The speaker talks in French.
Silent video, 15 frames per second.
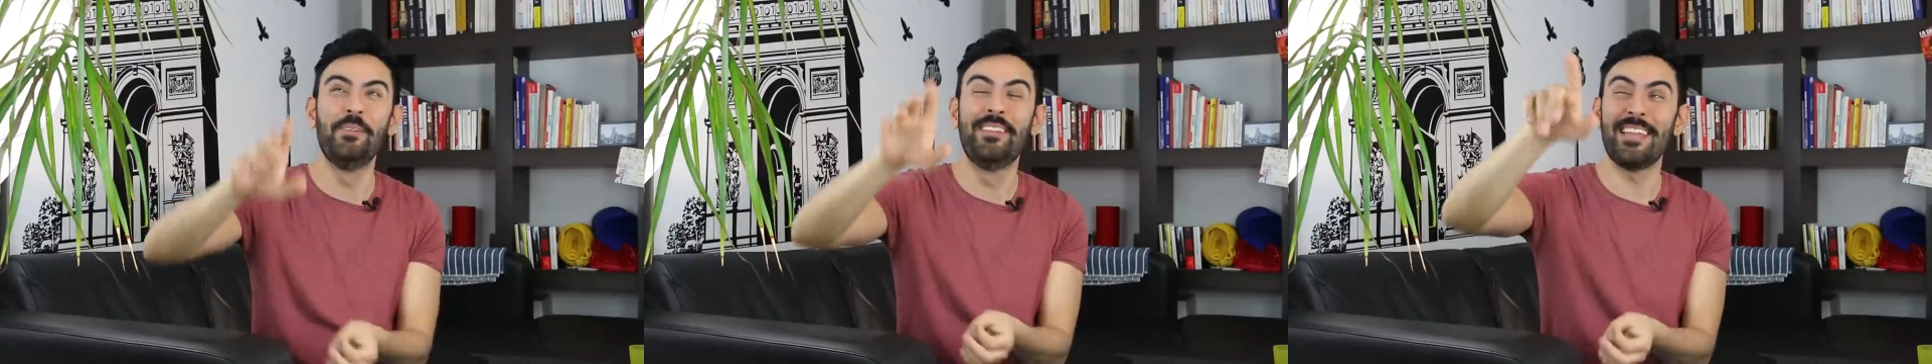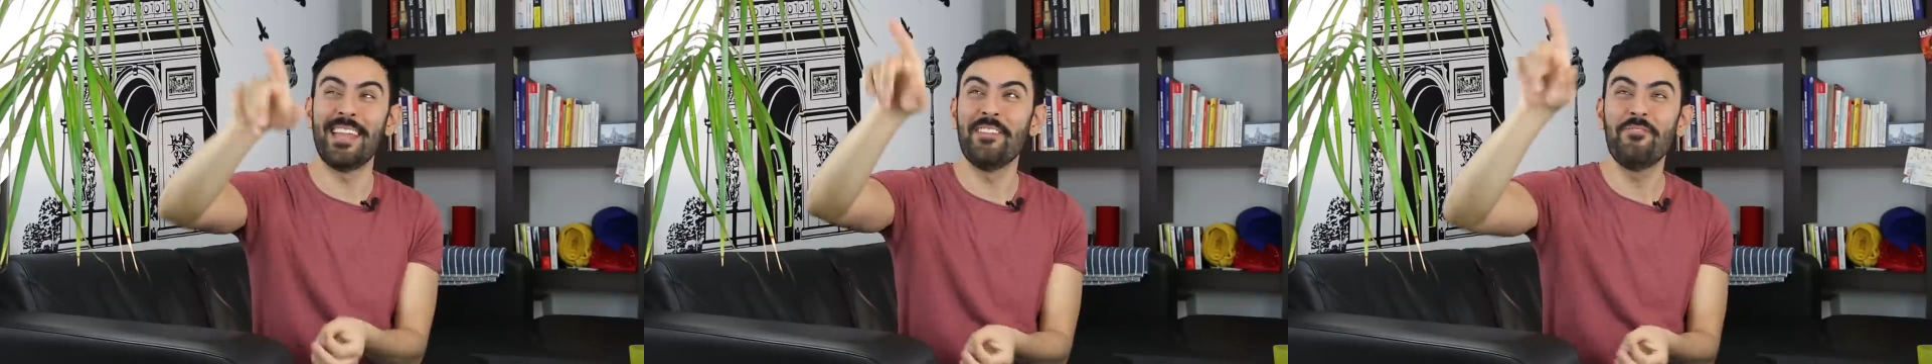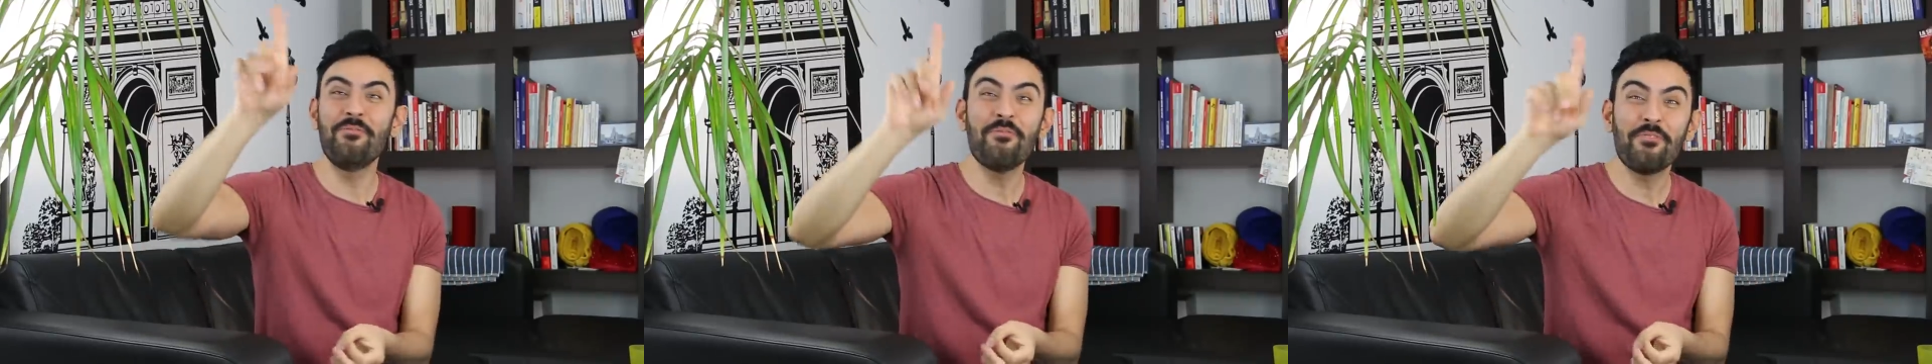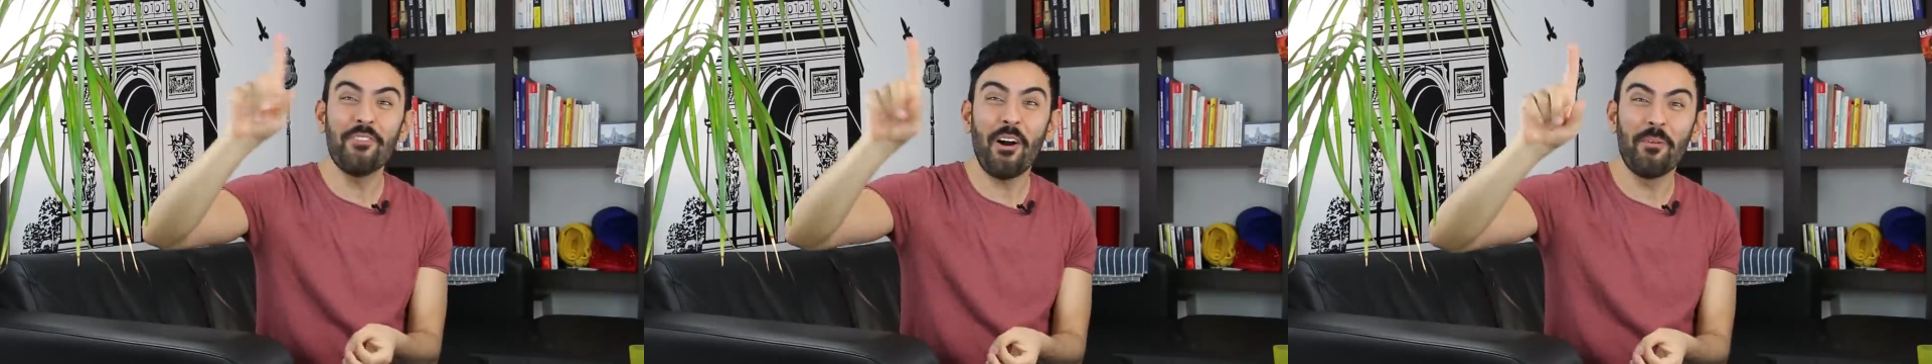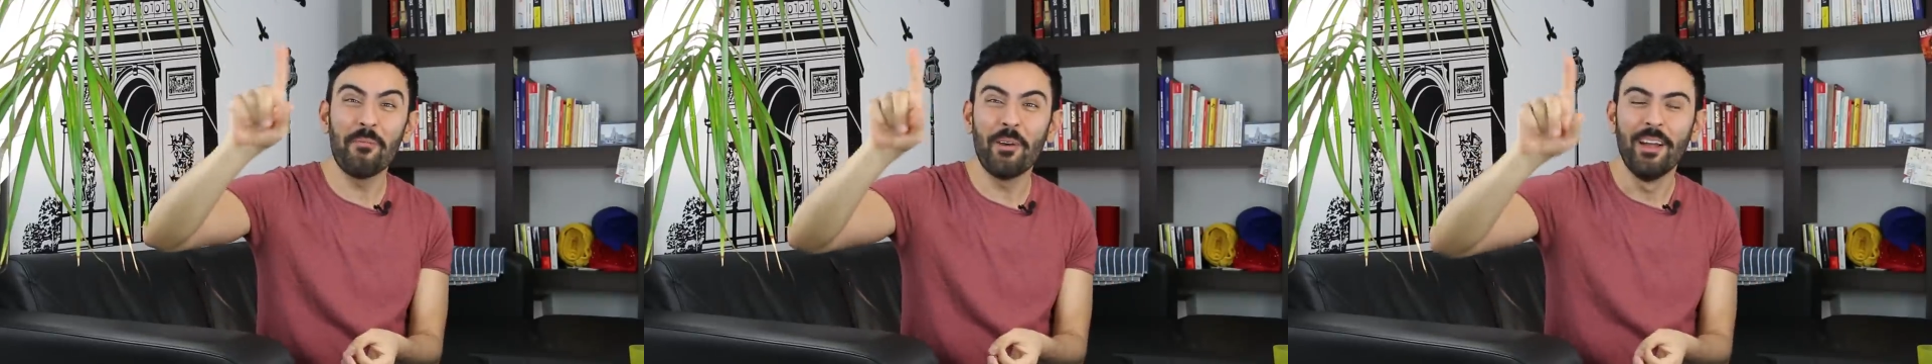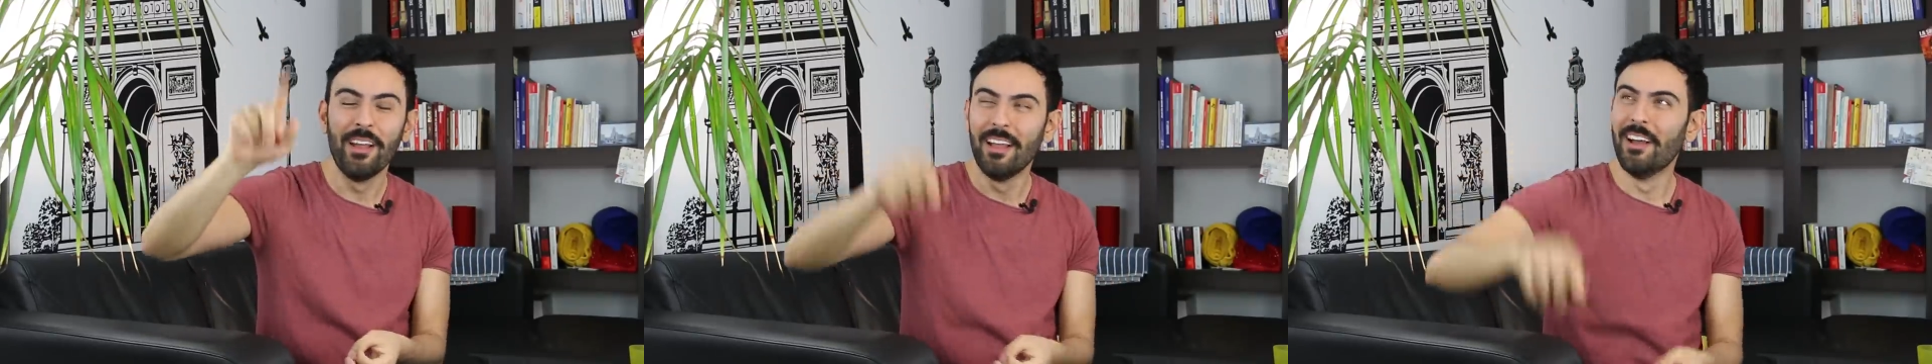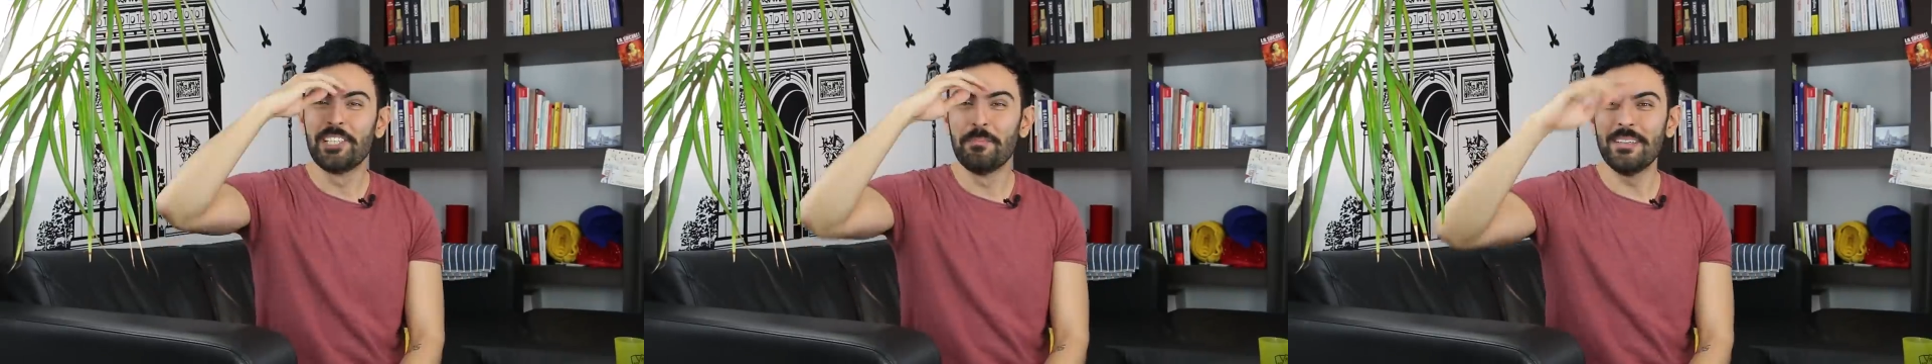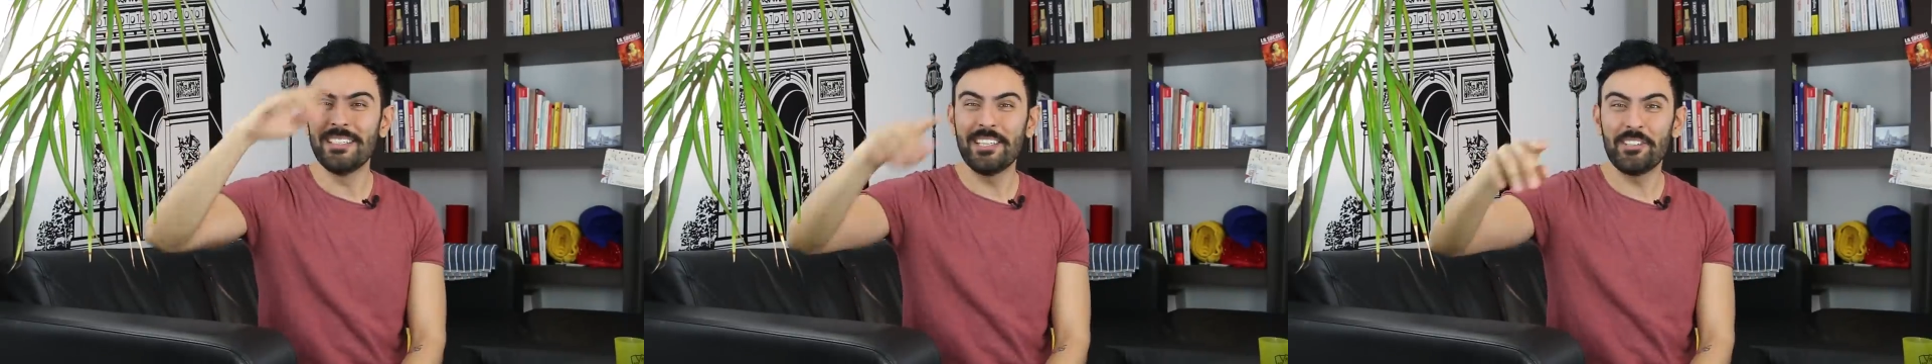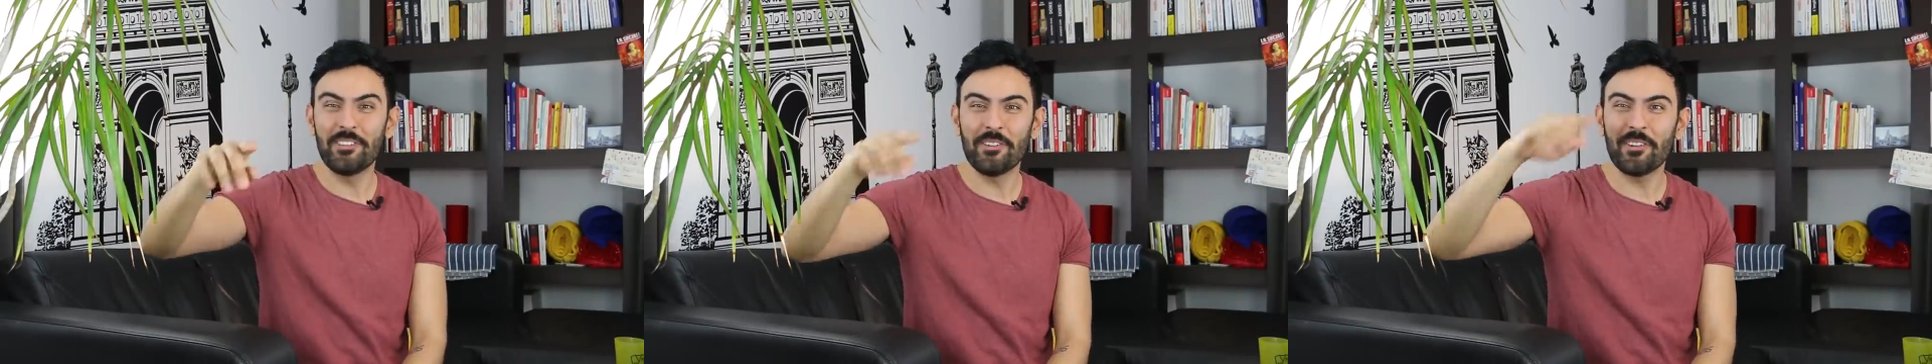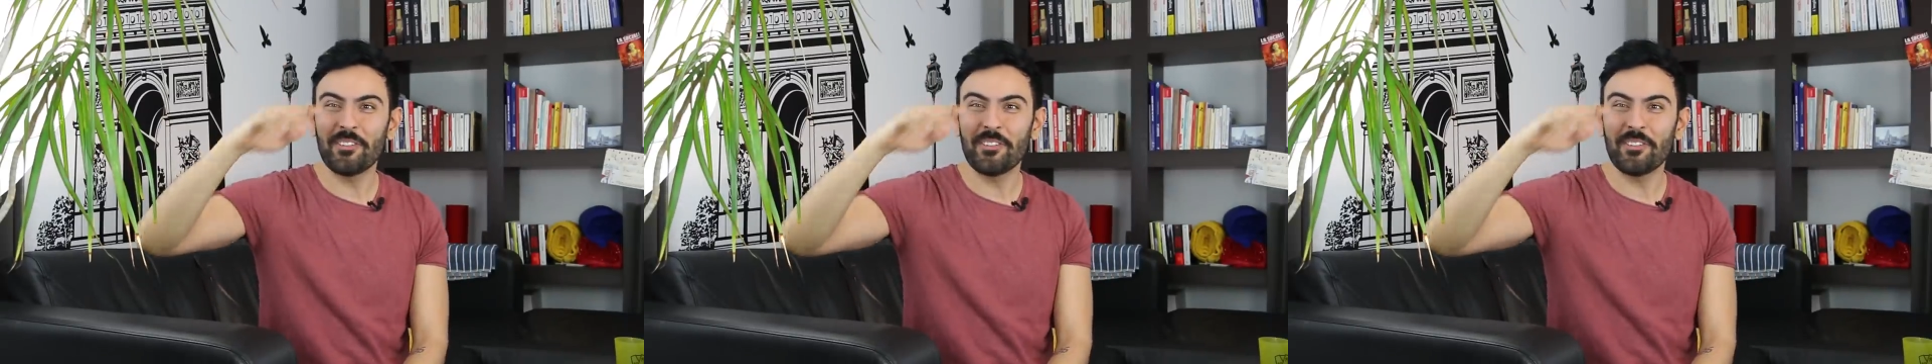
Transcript: putain, il y a du vent. Je Je sais pas si tu